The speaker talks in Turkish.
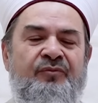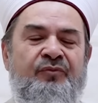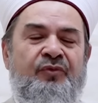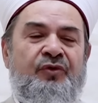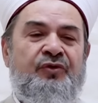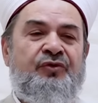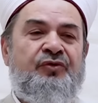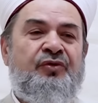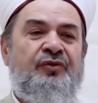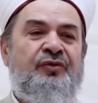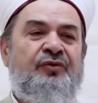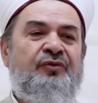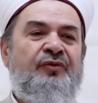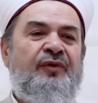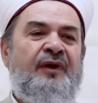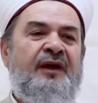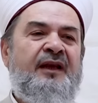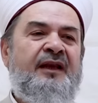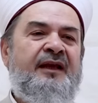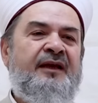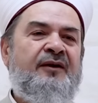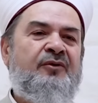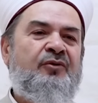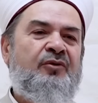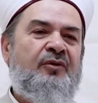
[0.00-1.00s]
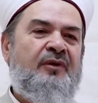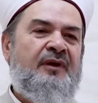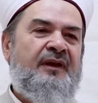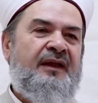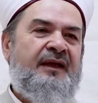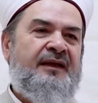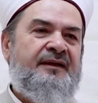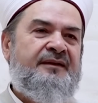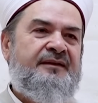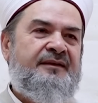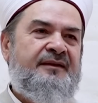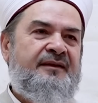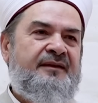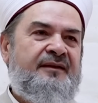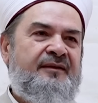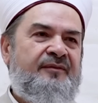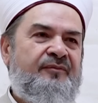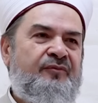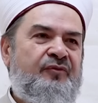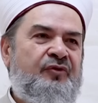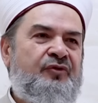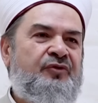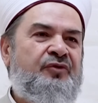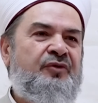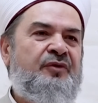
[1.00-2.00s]
Bütün veli kullar,
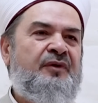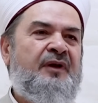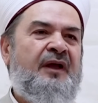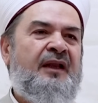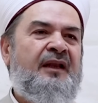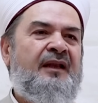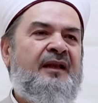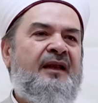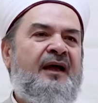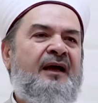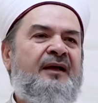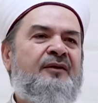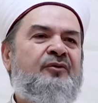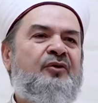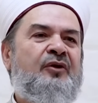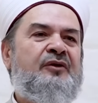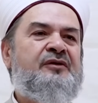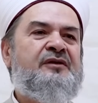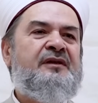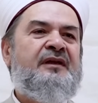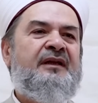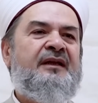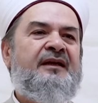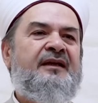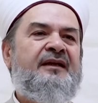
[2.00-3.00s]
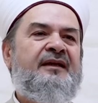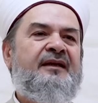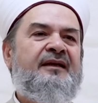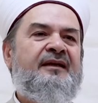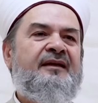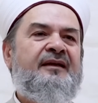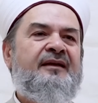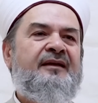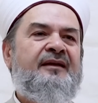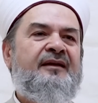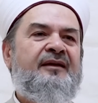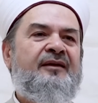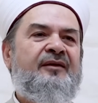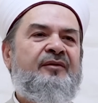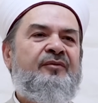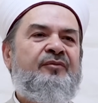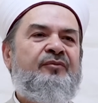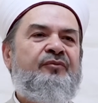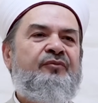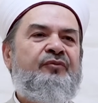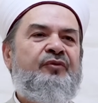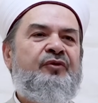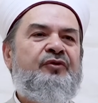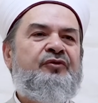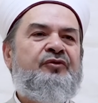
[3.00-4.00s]
bütün Allah dostları,
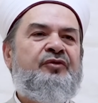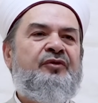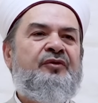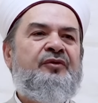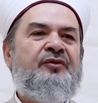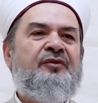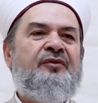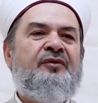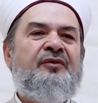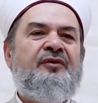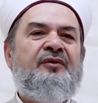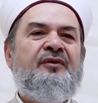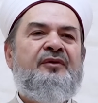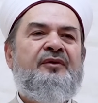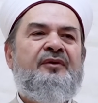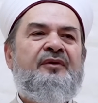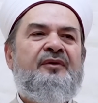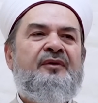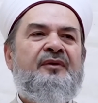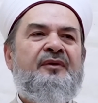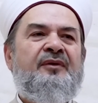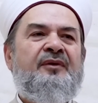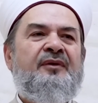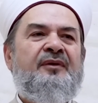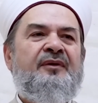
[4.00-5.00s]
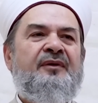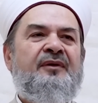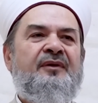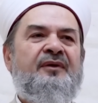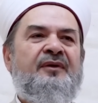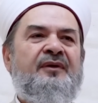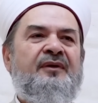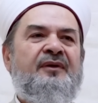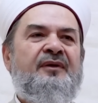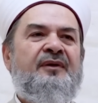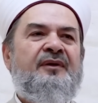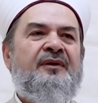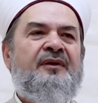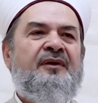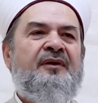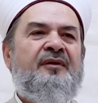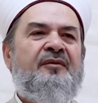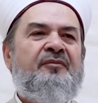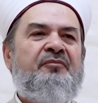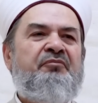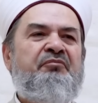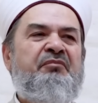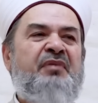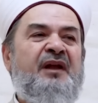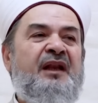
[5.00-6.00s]
bütün
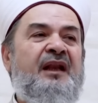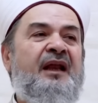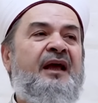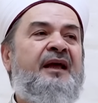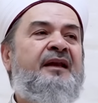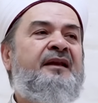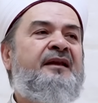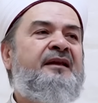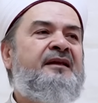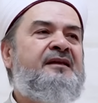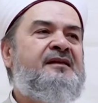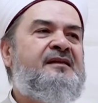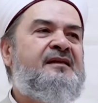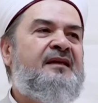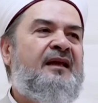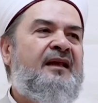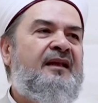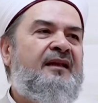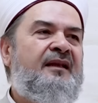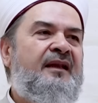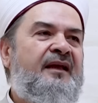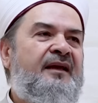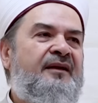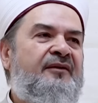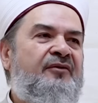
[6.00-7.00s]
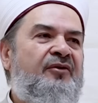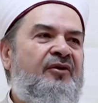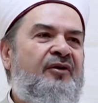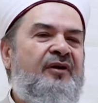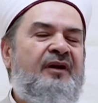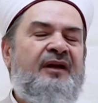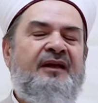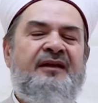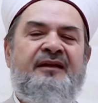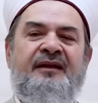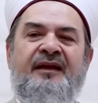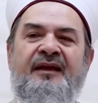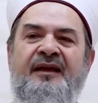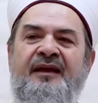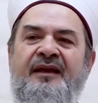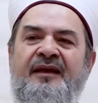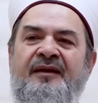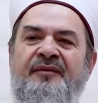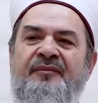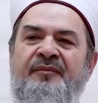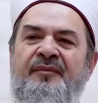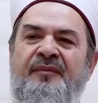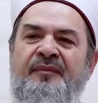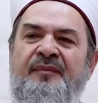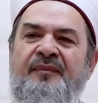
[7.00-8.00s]
bilen insanlar öyle
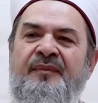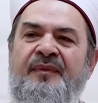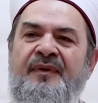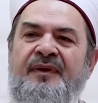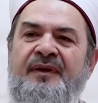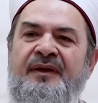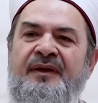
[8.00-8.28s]
diyeyim